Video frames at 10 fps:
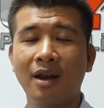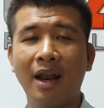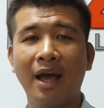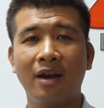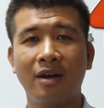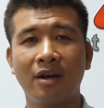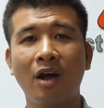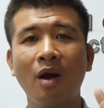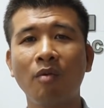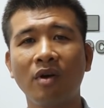Là
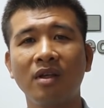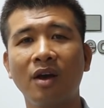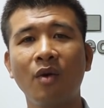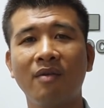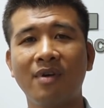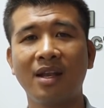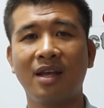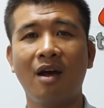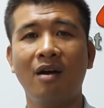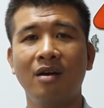nó không có những cái hoa văn
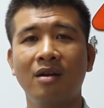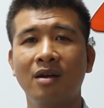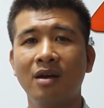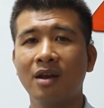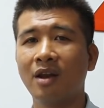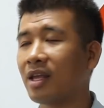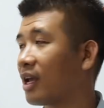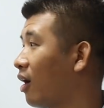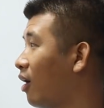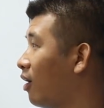gì đó, nó chỉ
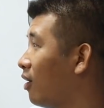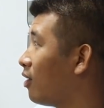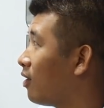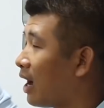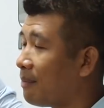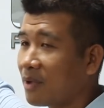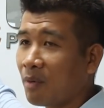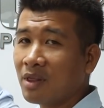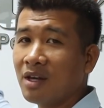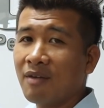có âm
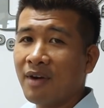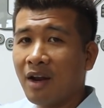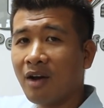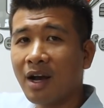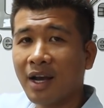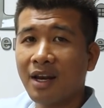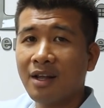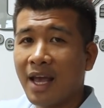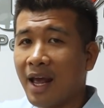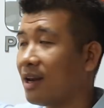trong cái tường và nó cực kỳ
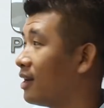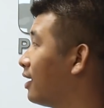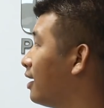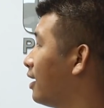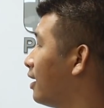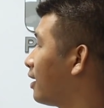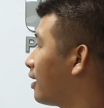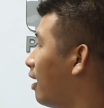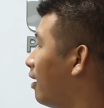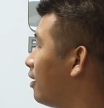đơn giản.
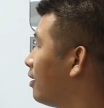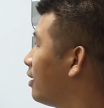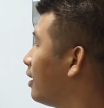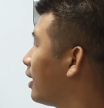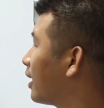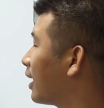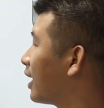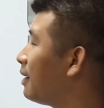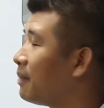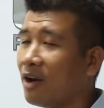Đó. Thì
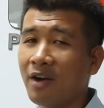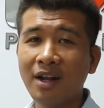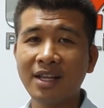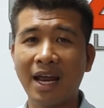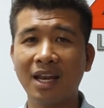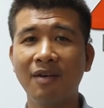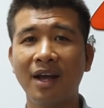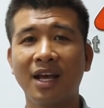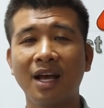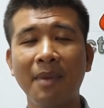khi mà nó đơn giản như
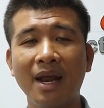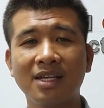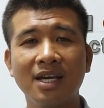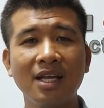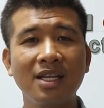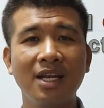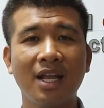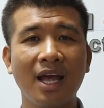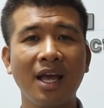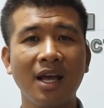vậy thì các bạn sẽ nhìn
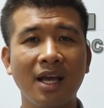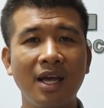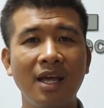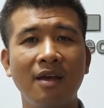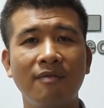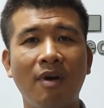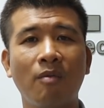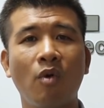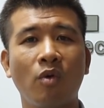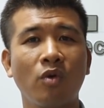thấy cái
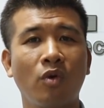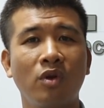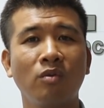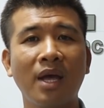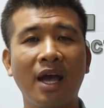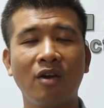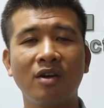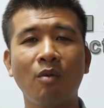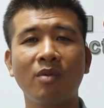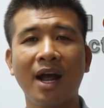phòng ngủ của chúng ta nó
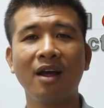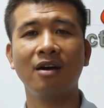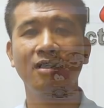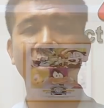rộng rãi hơn.